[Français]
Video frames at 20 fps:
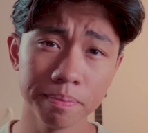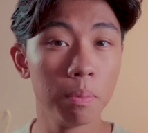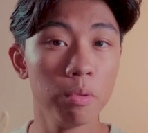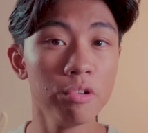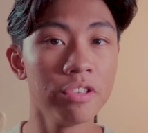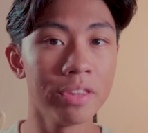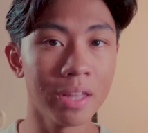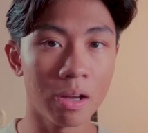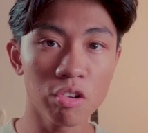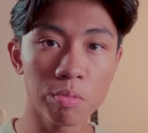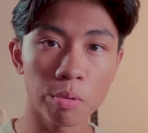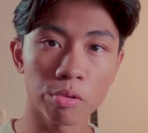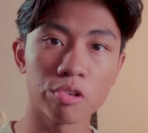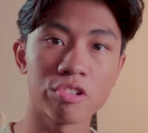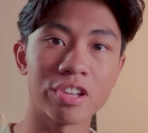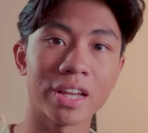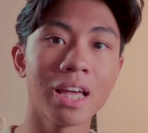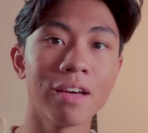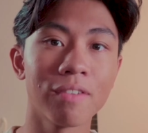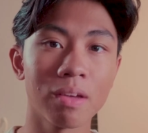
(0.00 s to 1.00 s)
plus généralement, je pense que
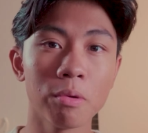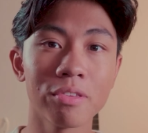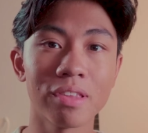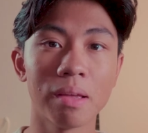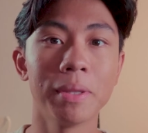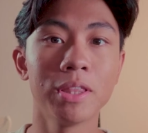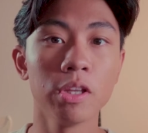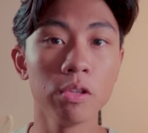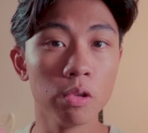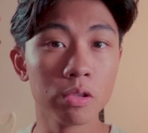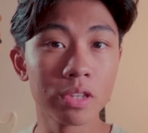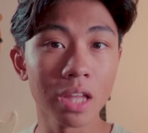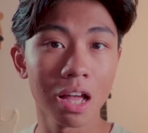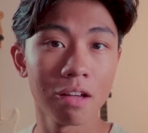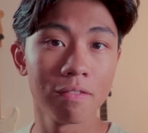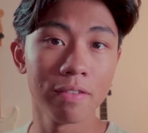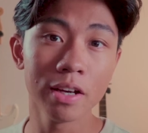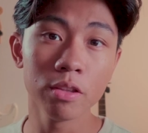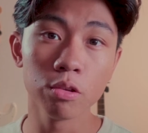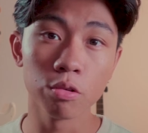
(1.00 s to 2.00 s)
chacun a vraiment sa méthode de
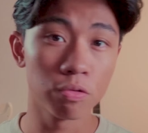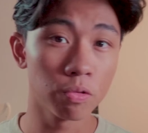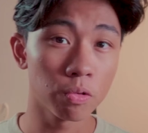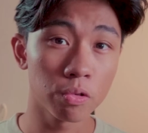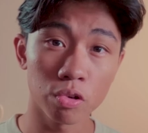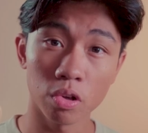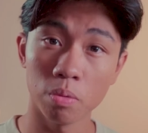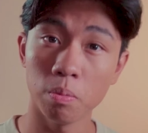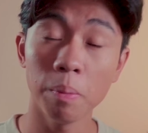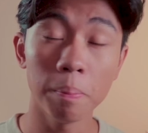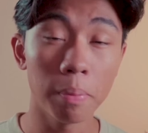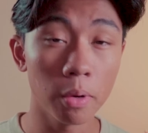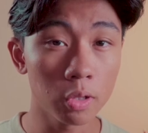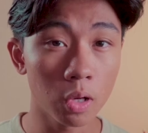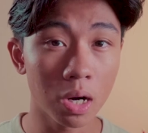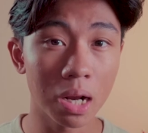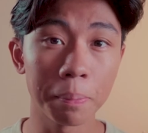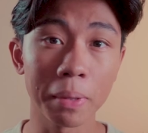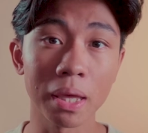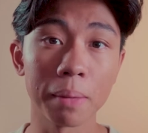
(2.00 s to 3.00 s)
travail, de fonctionnement pendant
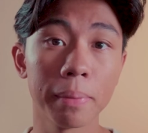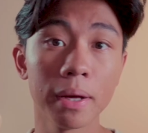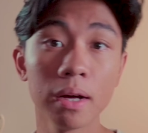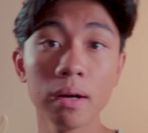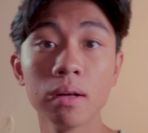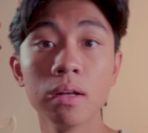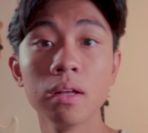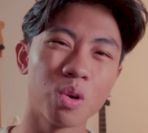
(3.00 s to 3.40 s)
la prépa,